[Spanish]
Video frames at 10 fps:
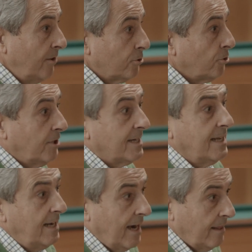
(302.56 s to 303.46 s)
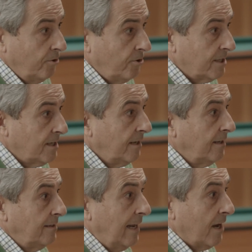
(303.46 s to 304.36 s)
dos o tres generaciones
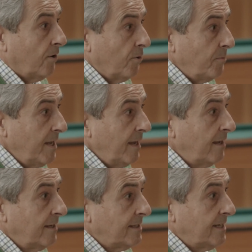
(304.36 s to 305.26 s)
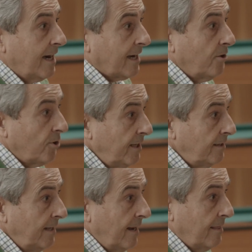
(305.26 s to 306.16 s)
de la economía se
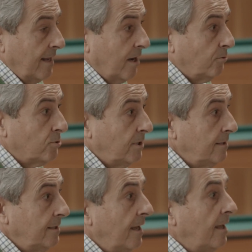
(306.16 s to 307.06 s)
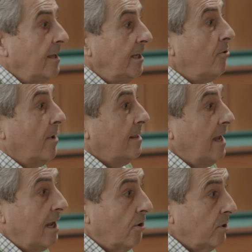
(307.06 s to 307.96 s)
reorienten hacia la justicia y no
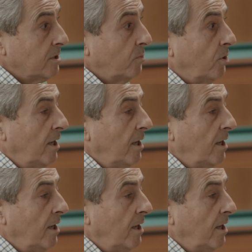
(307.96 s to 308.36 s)
hacia el egoísmo.